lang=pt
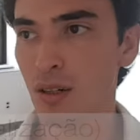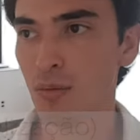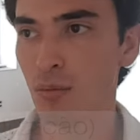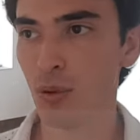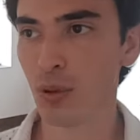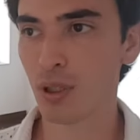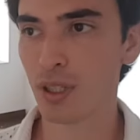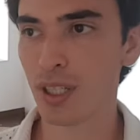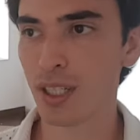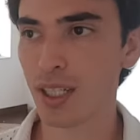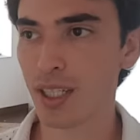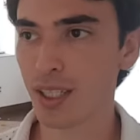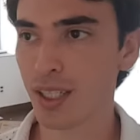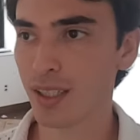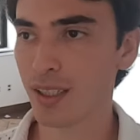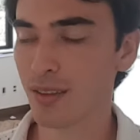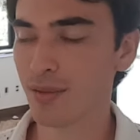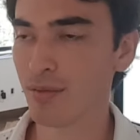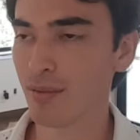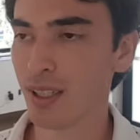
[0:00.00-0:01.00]

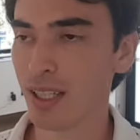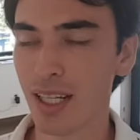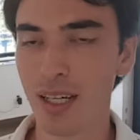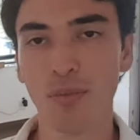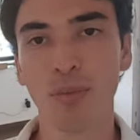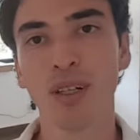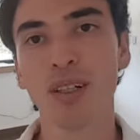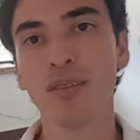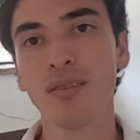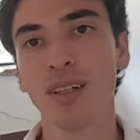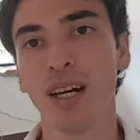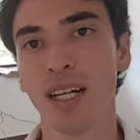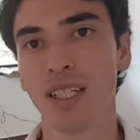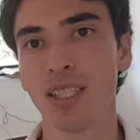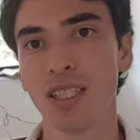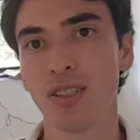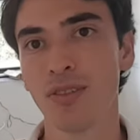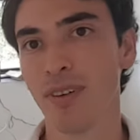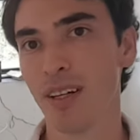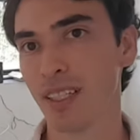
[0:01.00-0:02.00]
porque lembra, a
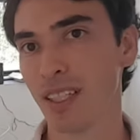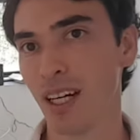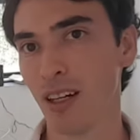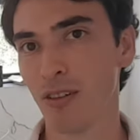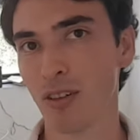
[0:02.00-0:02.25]
gente vai estar tá